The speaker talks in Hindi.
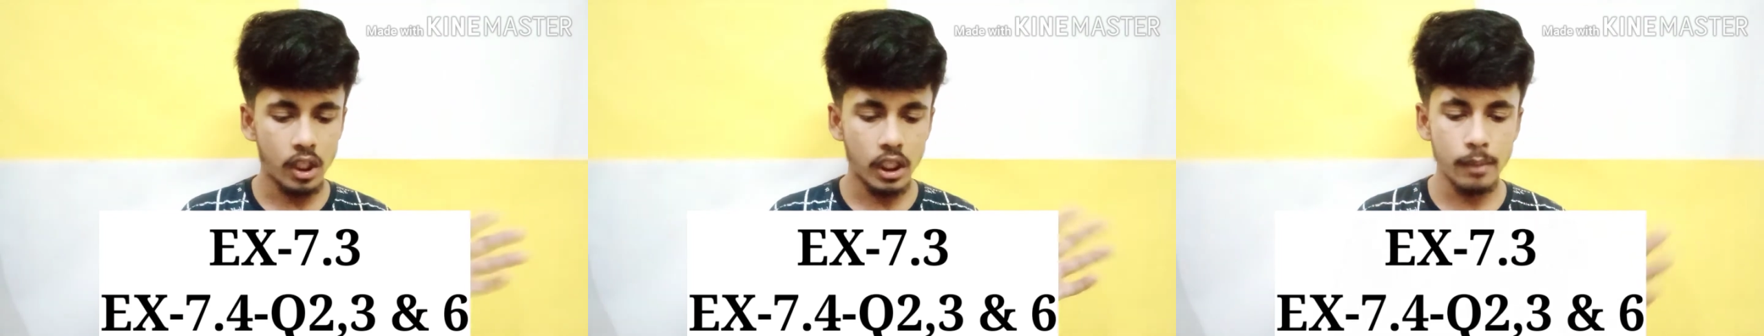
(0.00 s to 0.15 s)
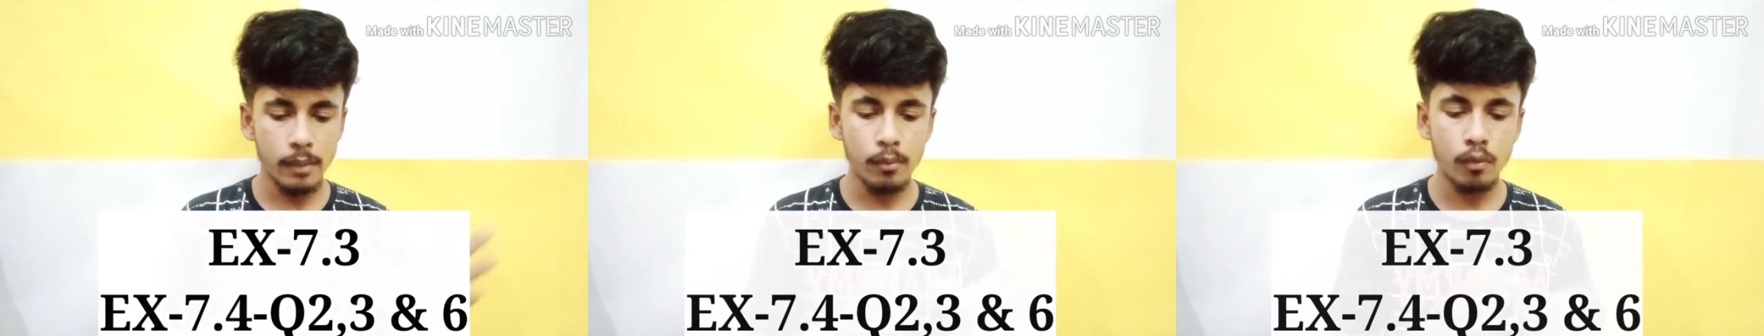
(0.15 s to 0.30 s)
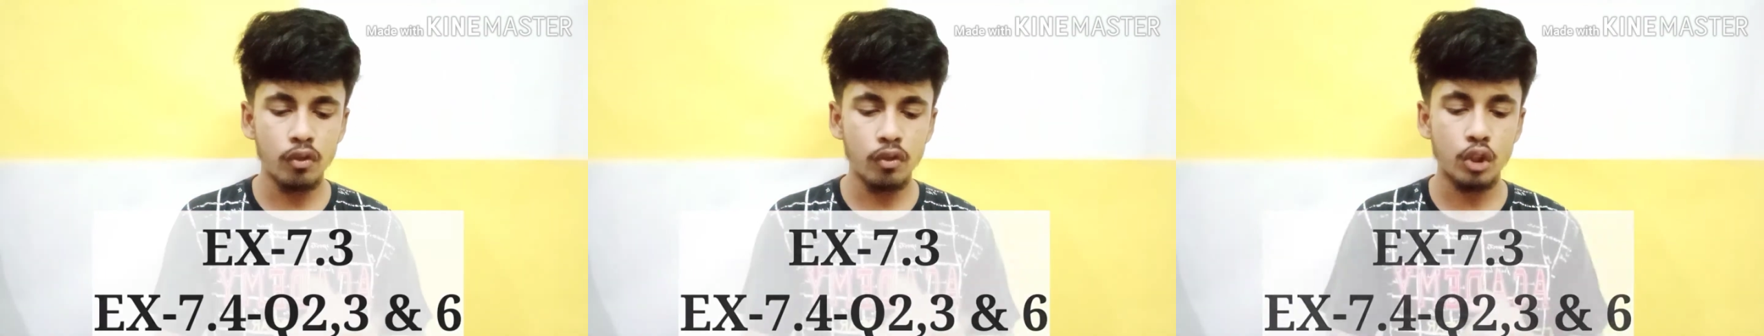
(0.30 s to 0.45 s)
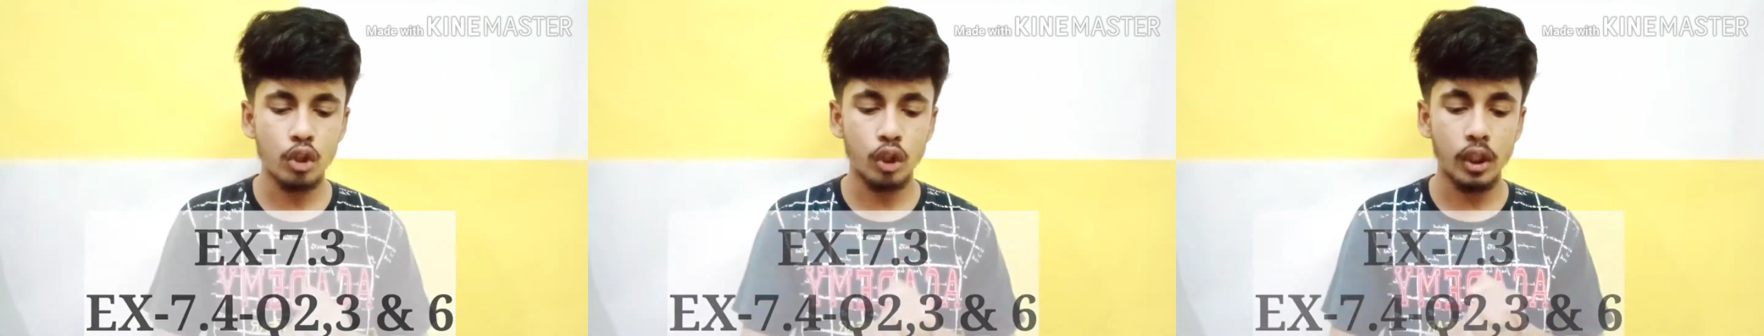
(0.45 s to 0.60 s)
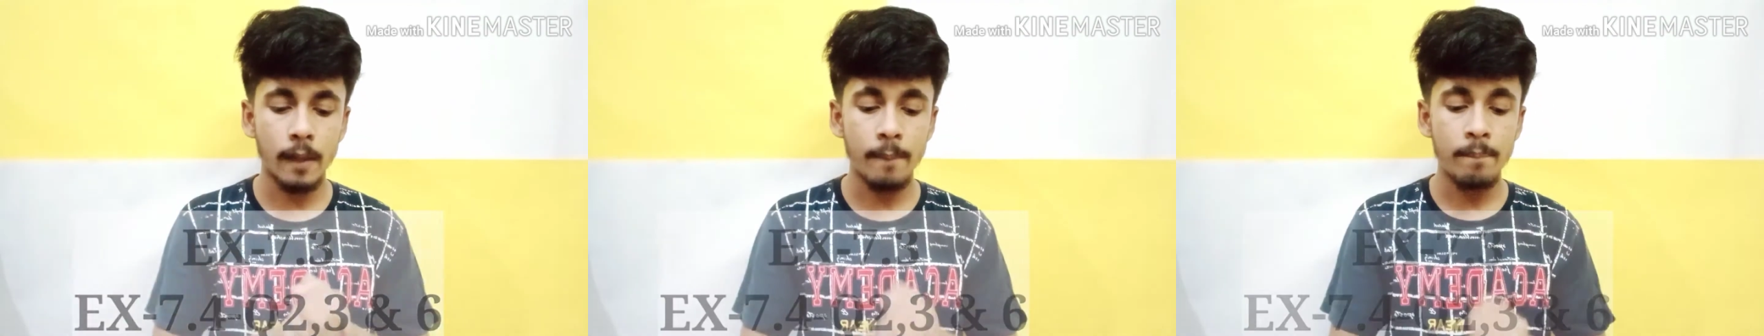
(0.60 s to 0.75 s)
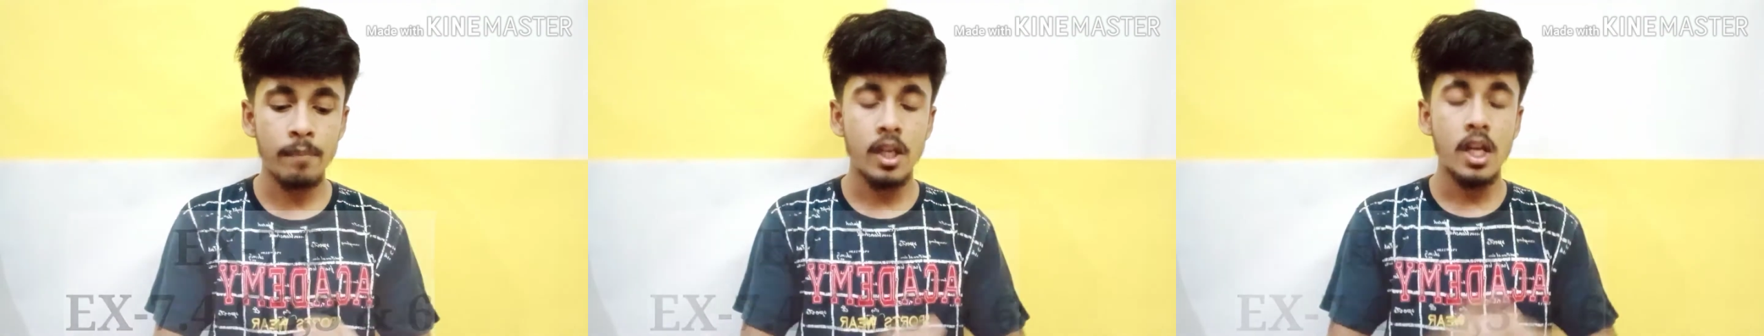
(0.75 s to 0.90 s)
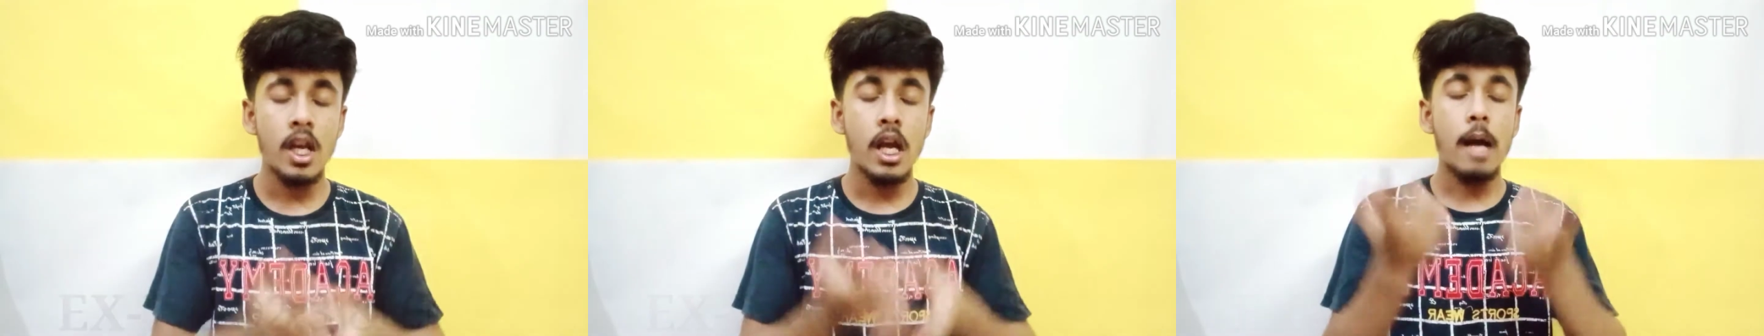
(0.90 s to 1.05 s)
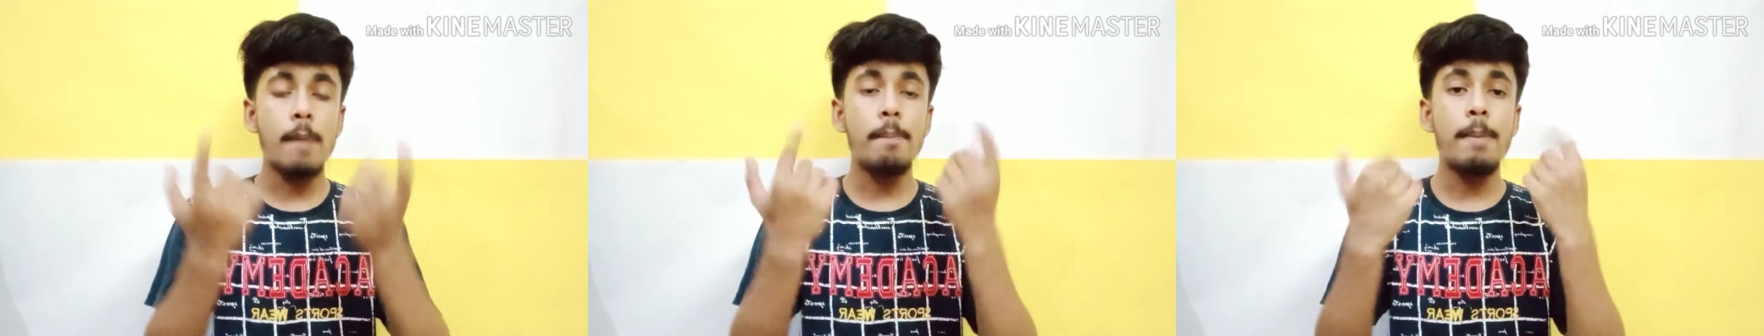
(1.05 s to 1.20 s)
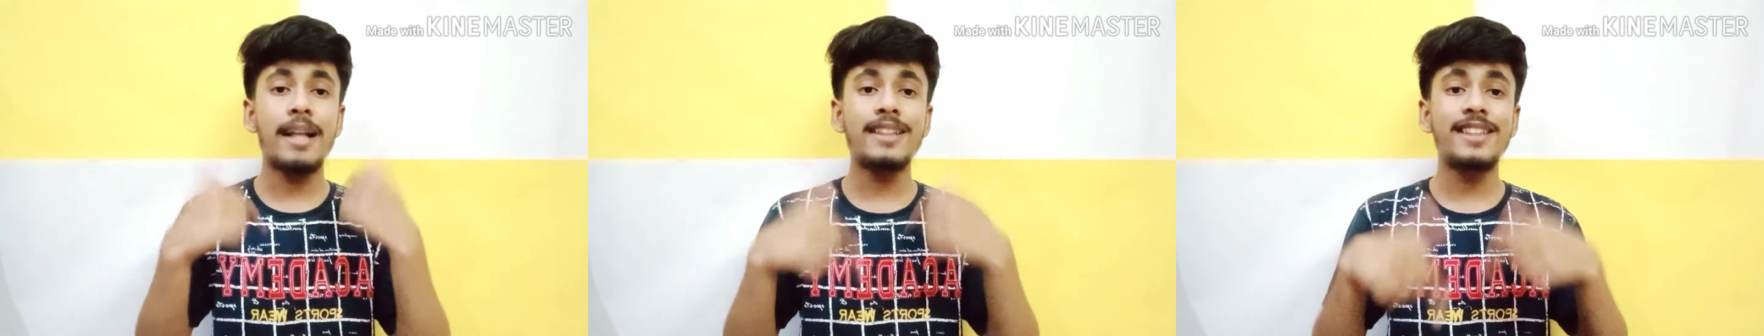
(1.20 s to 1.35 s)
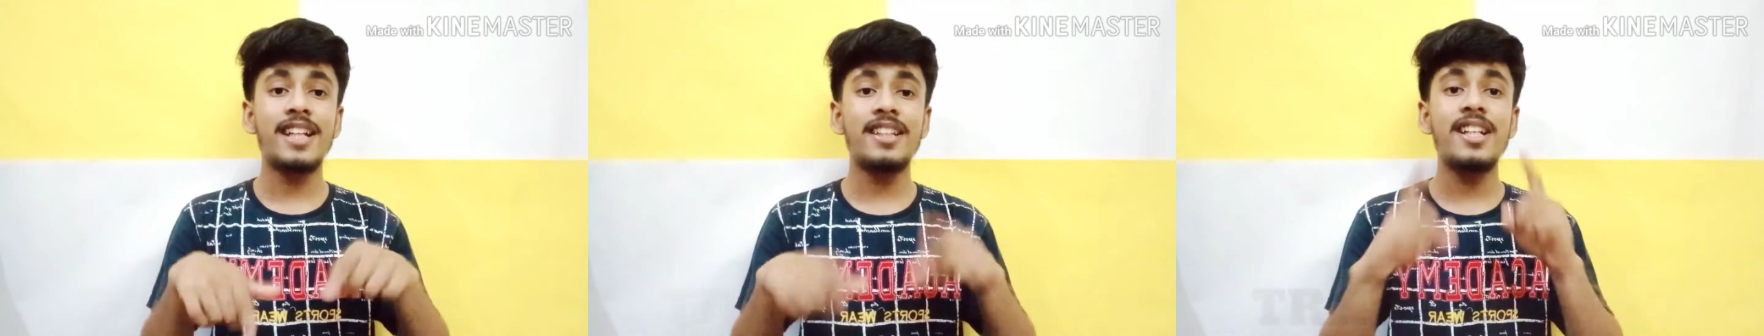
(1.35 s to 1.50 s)
रिमूव हो चुका है अब
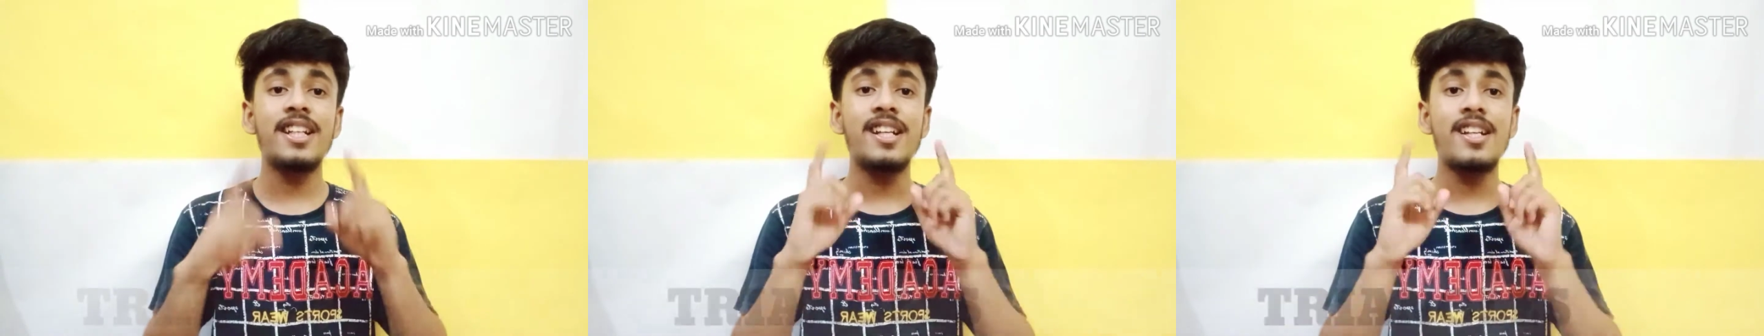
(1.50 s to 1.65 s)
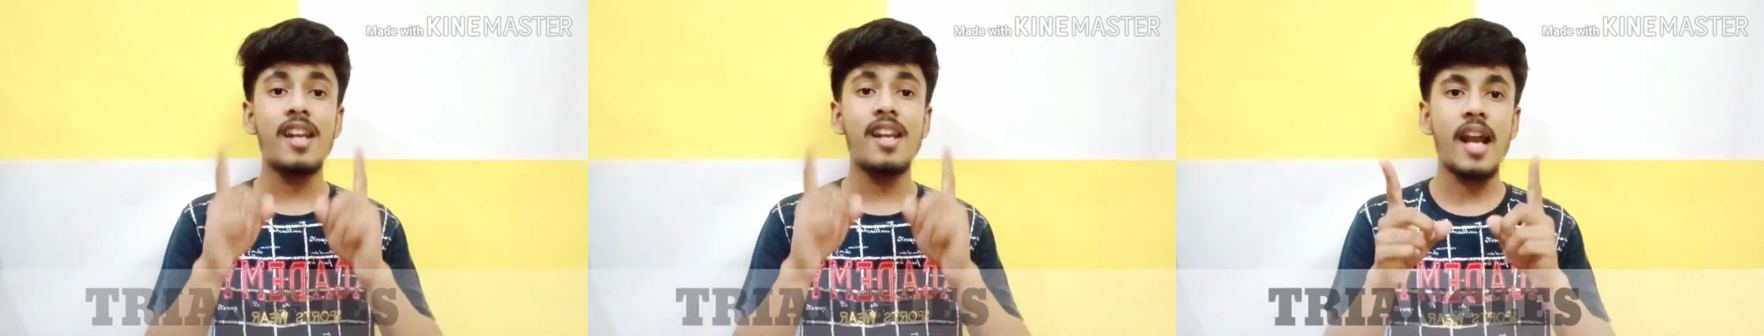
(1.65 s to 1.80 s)
बात करते हैं